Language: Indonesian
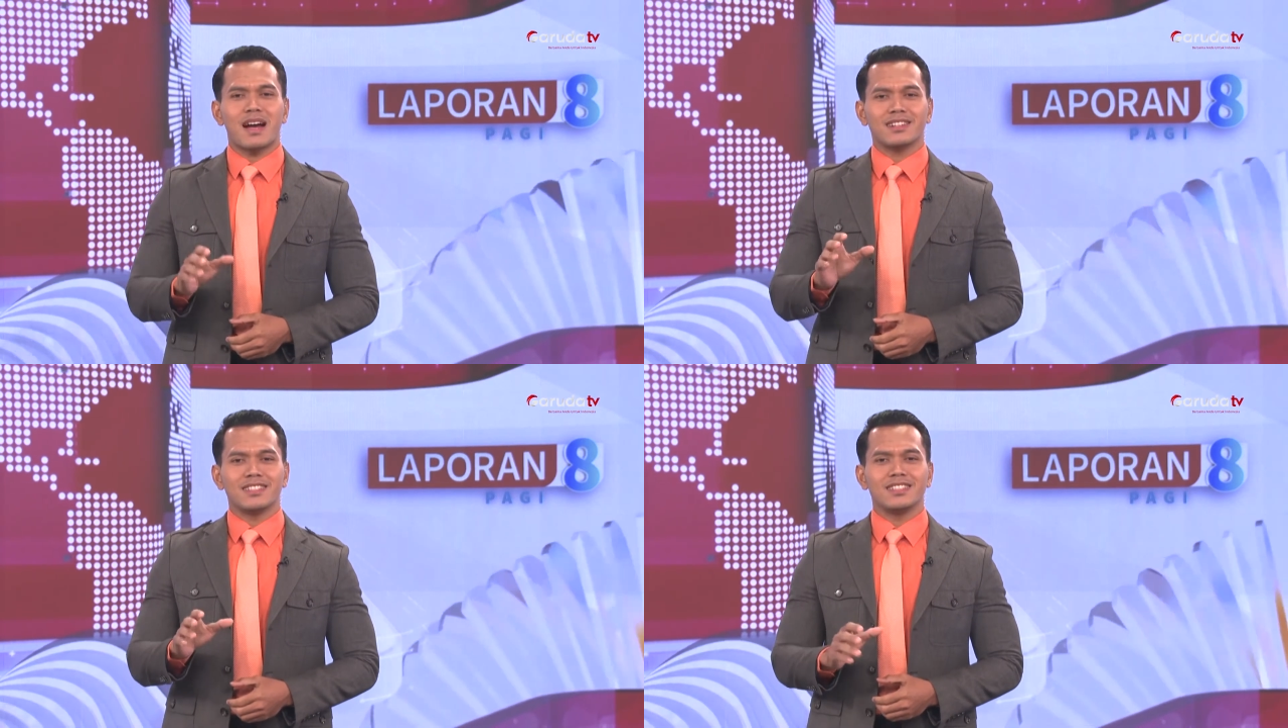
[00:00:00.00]

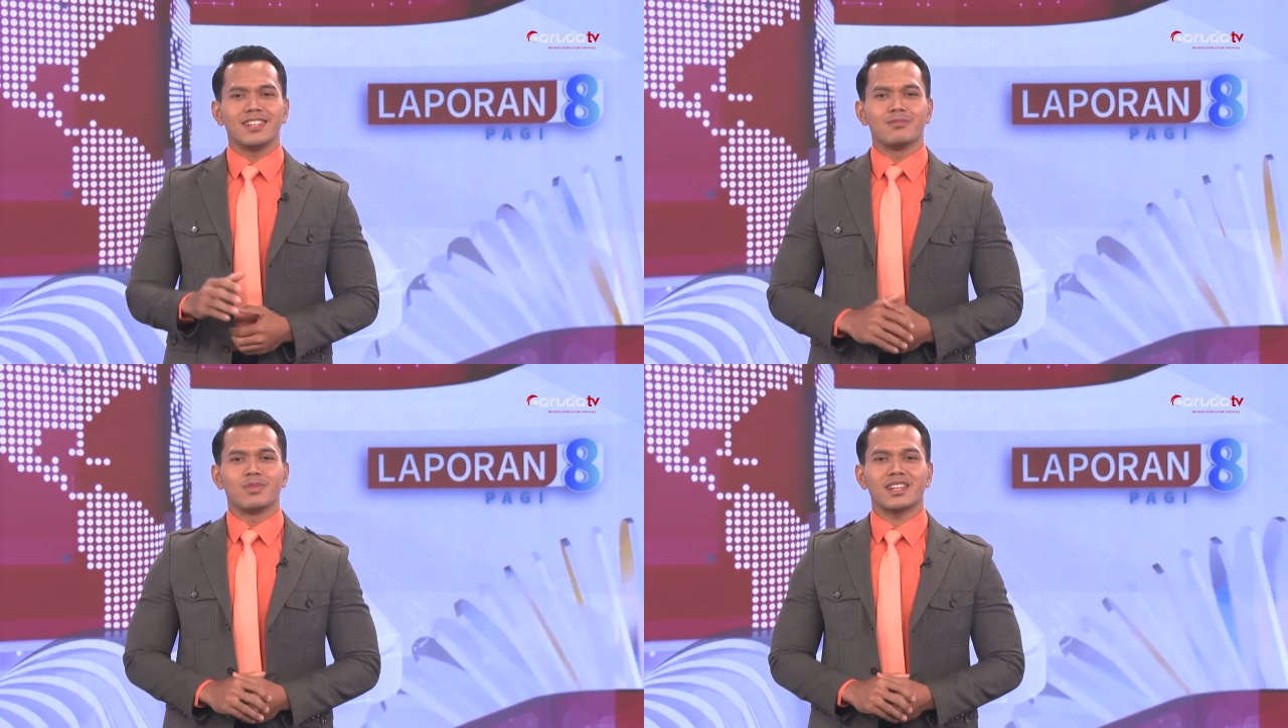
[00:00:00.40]
Padi
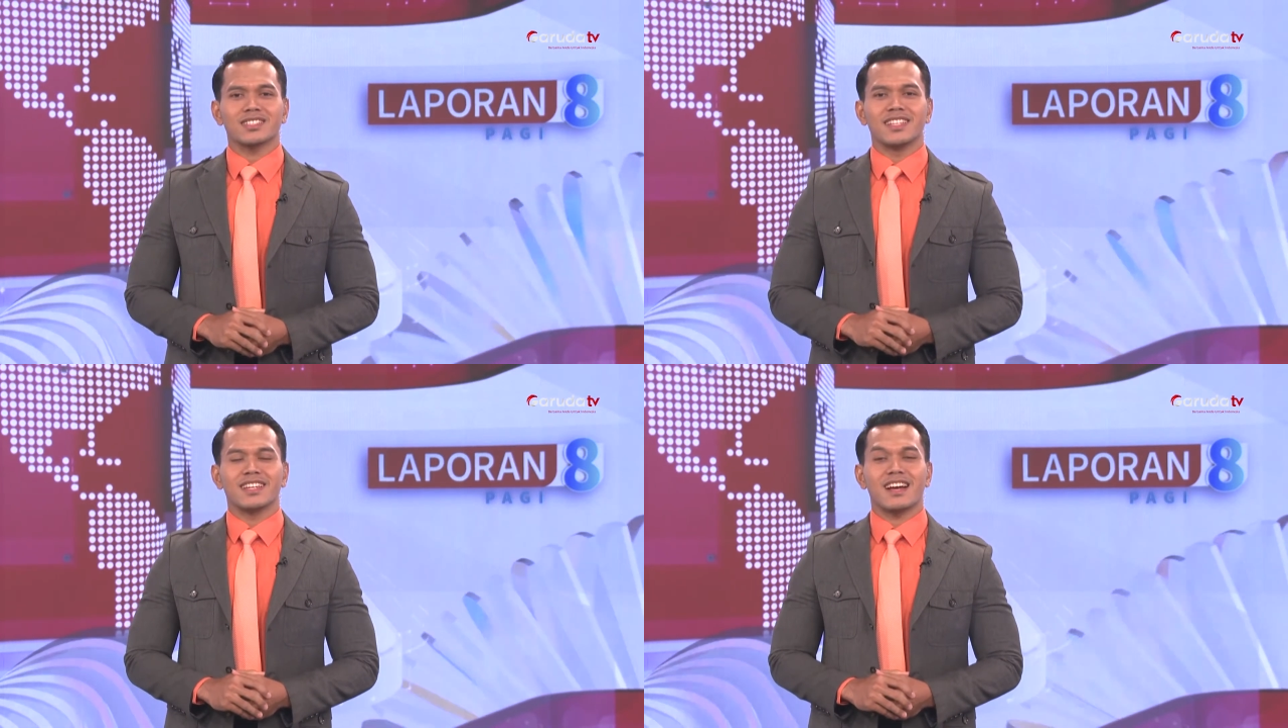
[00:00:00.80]
dan
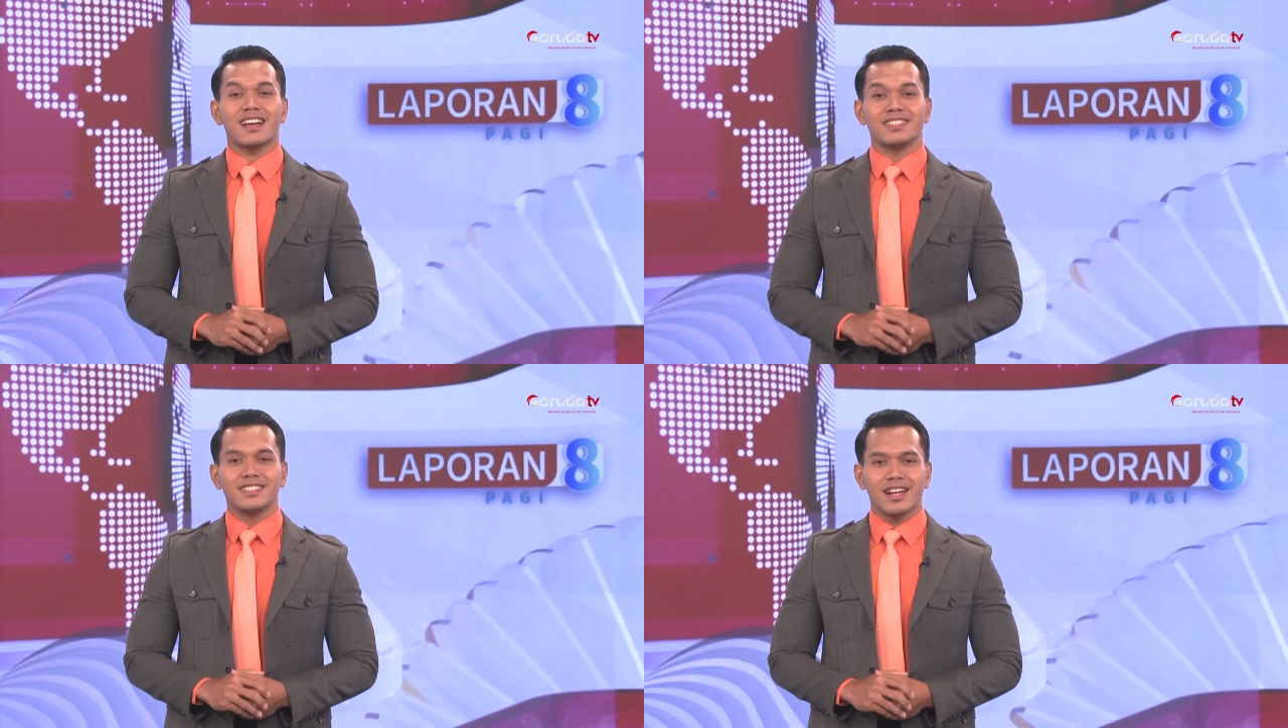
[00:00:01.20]
Beras
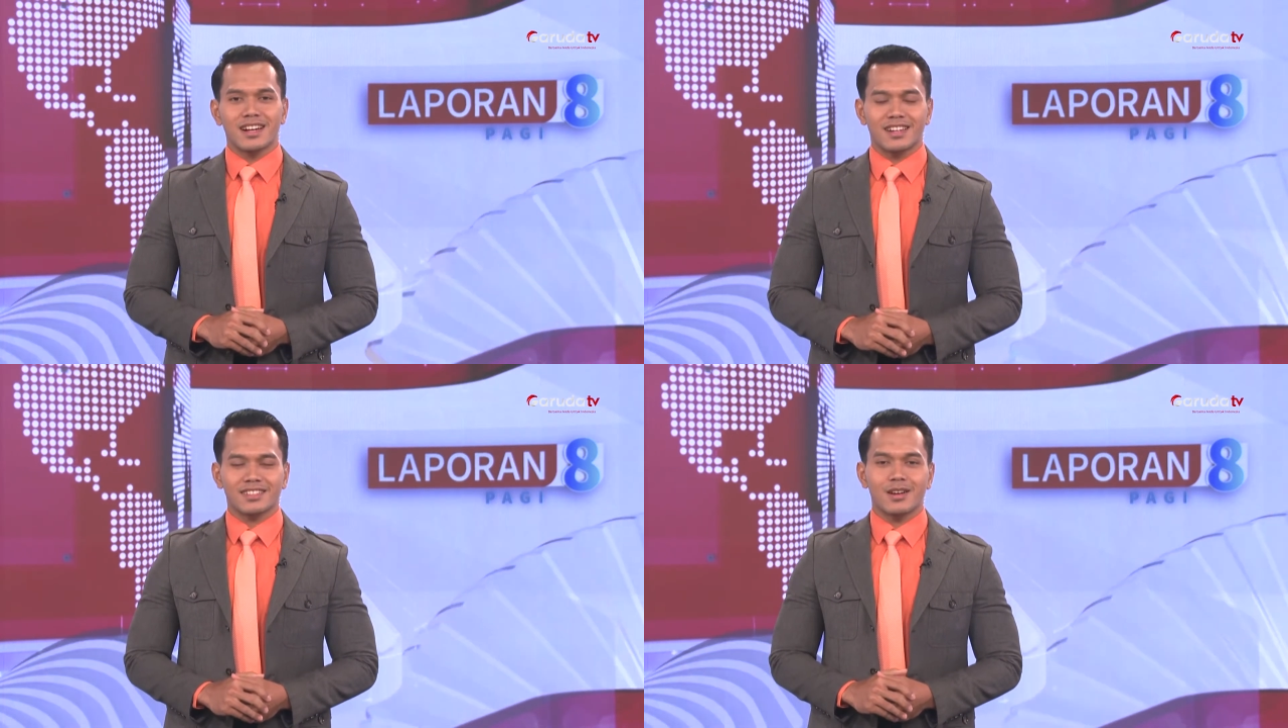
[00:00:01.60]
DKI
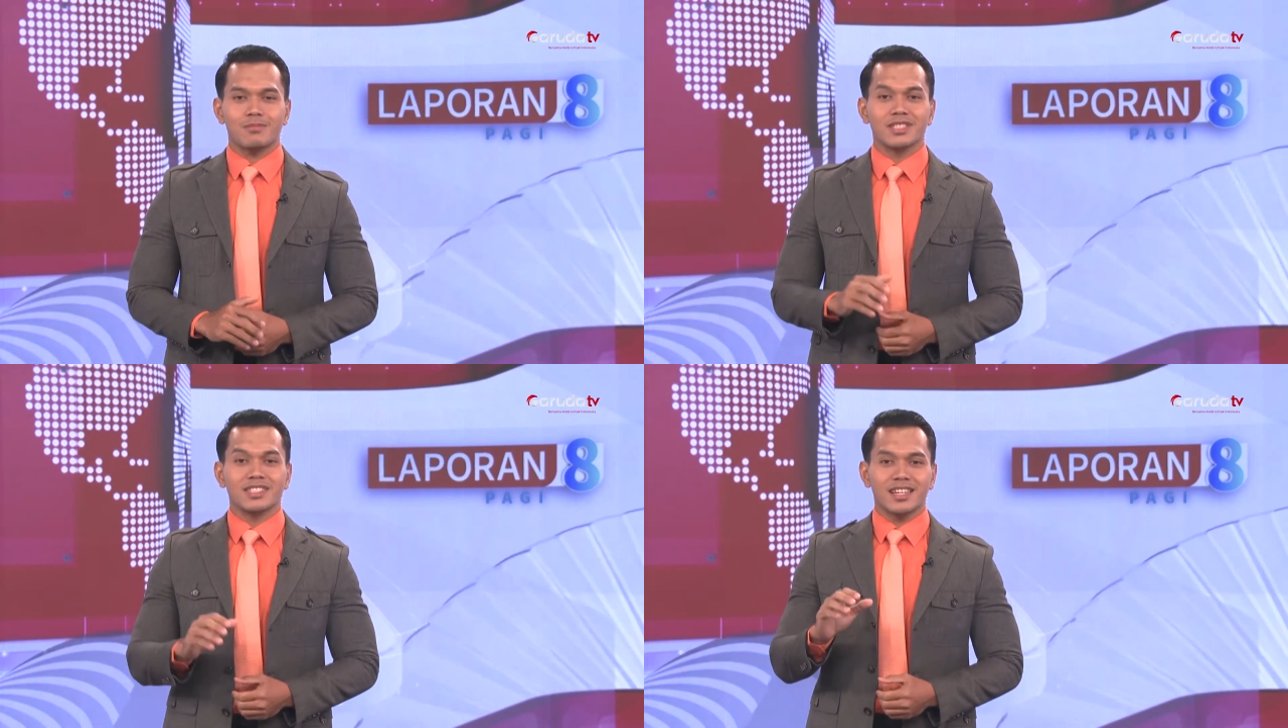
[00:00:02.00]
Jakarta
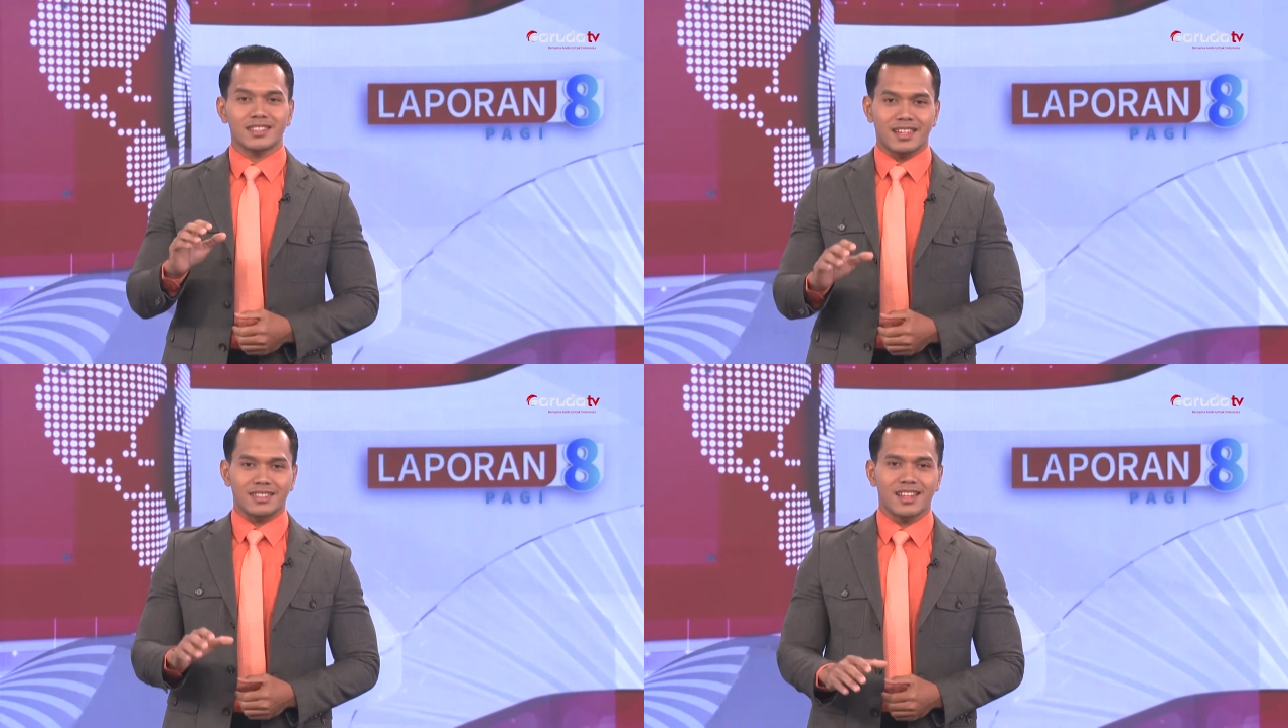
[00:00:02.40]

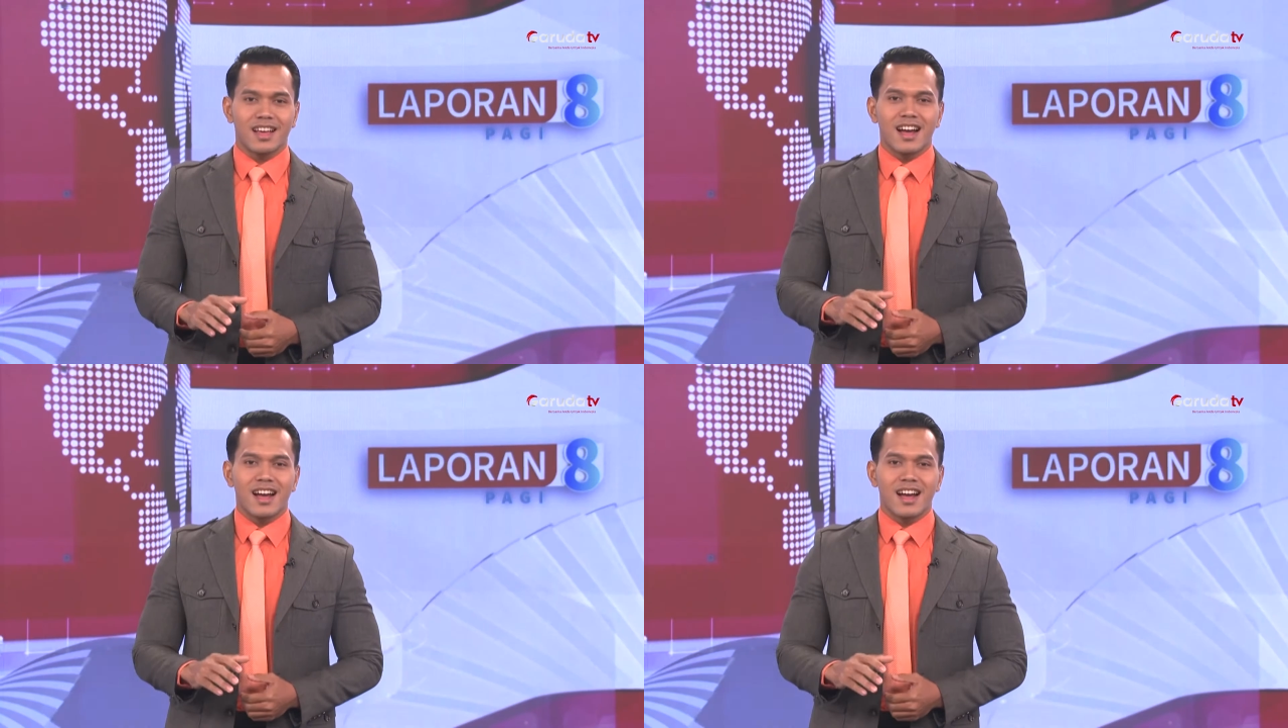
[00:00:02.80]
mencatat